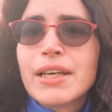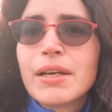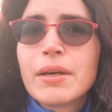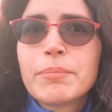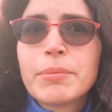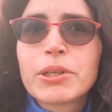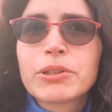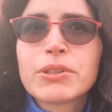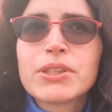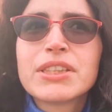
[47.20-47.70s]

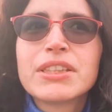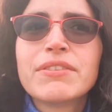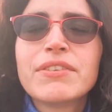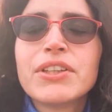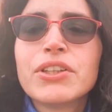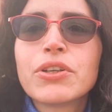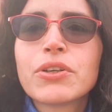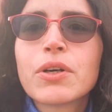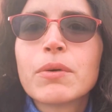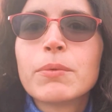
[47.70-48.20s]
Per questi
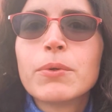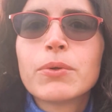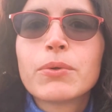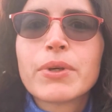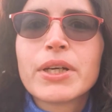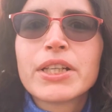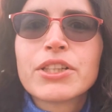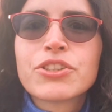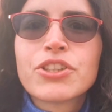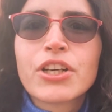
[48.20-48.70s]
video
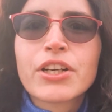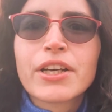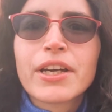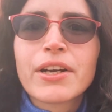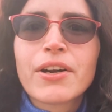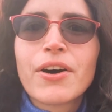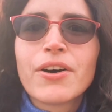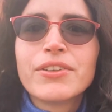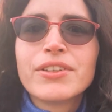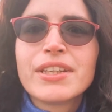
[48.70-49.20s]
comunque
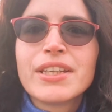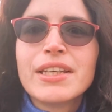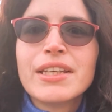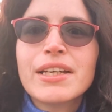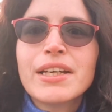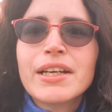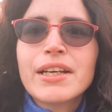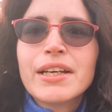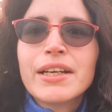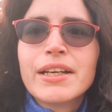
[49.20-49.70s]
cercherò di
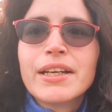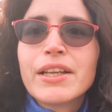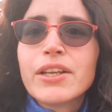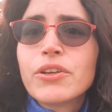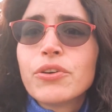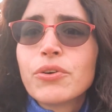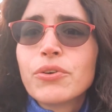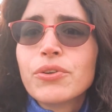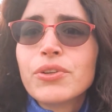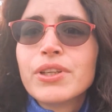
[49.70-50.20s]
eh,
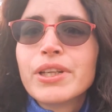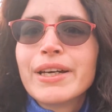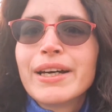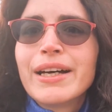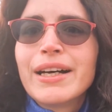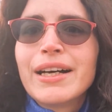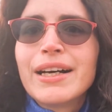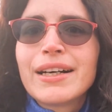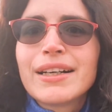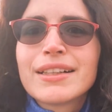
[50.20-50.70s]
non
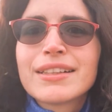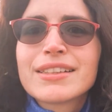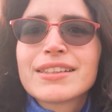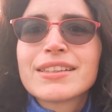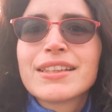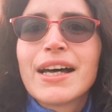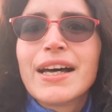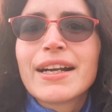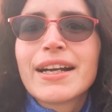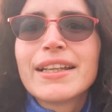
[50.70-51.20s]
eh,
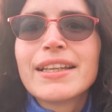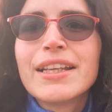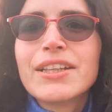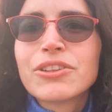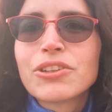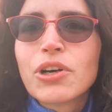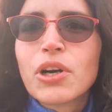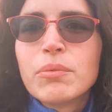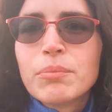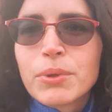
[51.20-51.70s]
stare
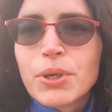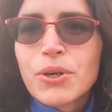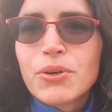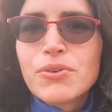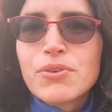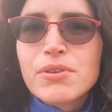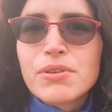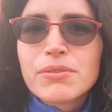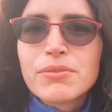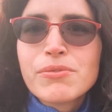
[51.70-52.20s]
dentro al
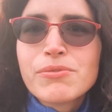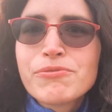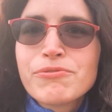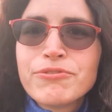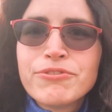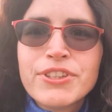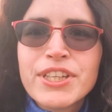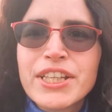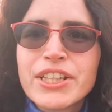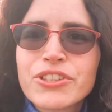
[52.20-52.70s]
mio
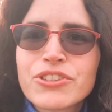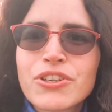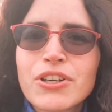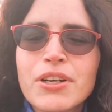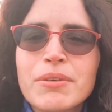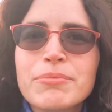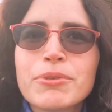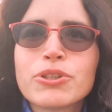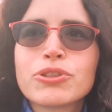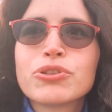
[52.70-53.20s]
ufficio,
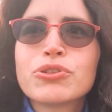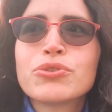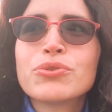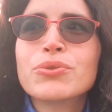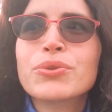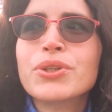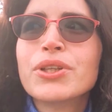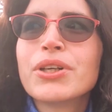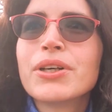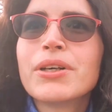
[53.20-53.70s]
al mio
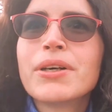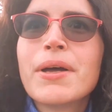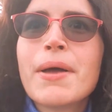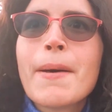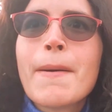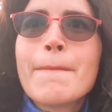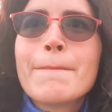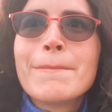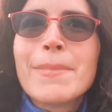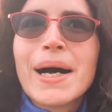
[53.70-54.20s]
studio,
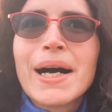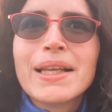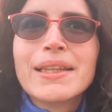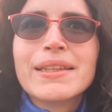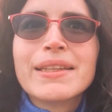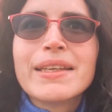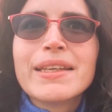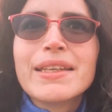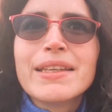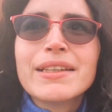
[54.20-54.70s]
ma
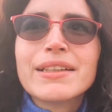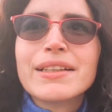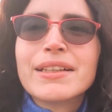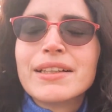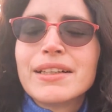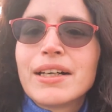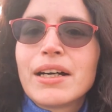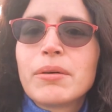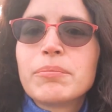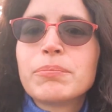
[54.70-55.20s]
di eh,
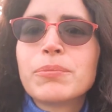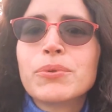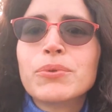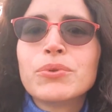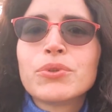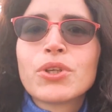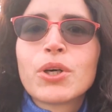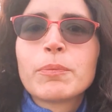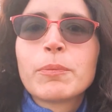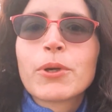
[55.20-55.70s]

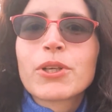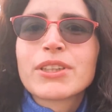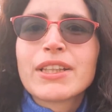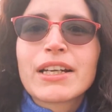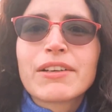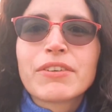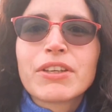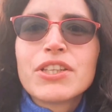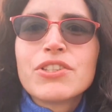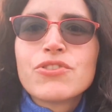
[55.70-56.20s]
appunto
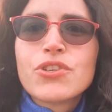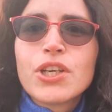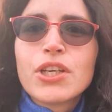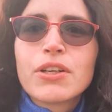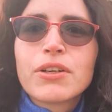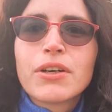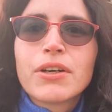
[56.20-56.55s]
portarvi in giro.